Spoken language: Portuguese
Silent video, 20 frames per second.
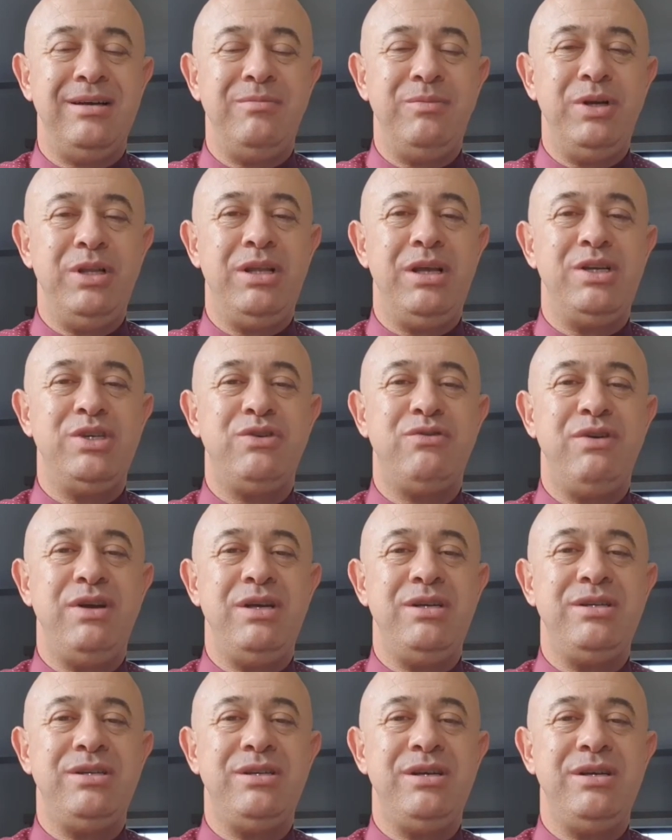Muitas
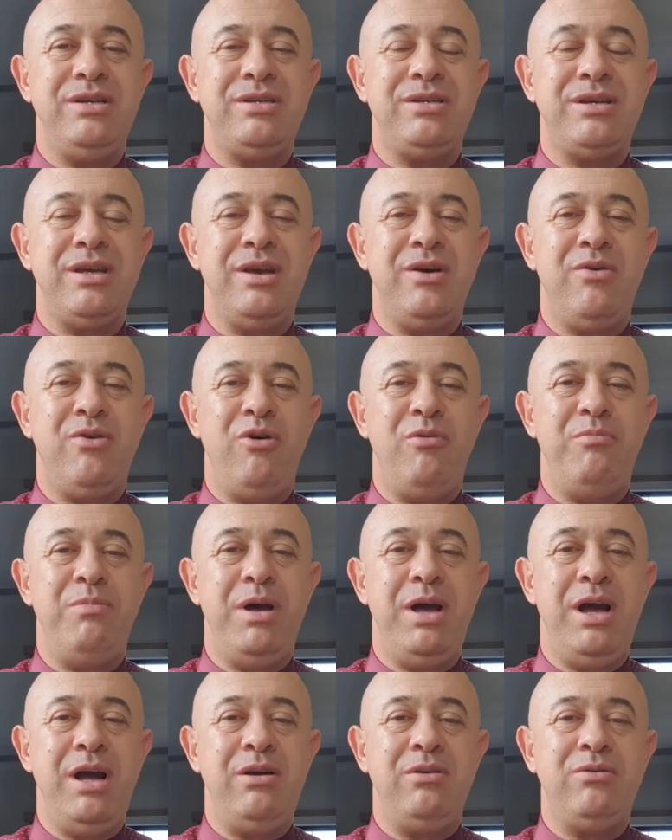vezes
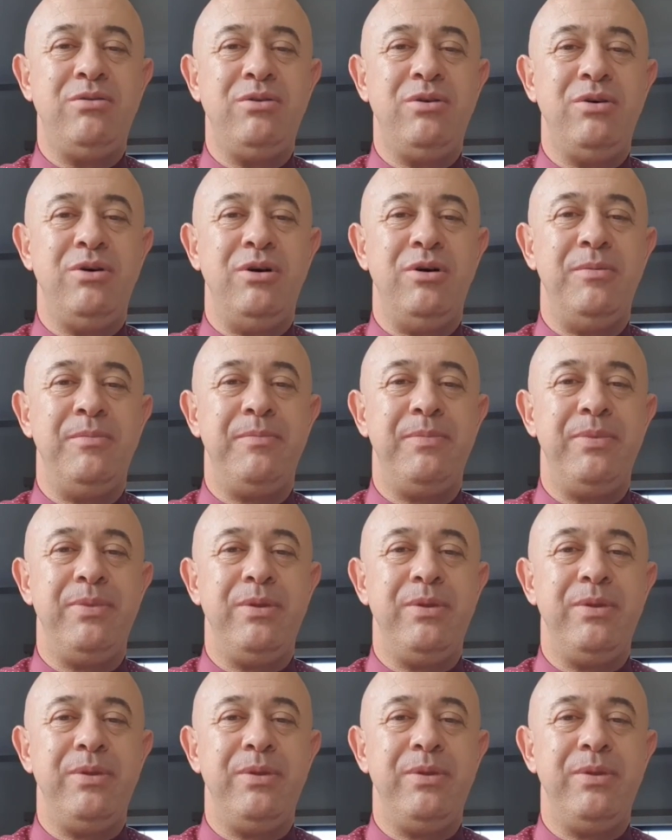encoberto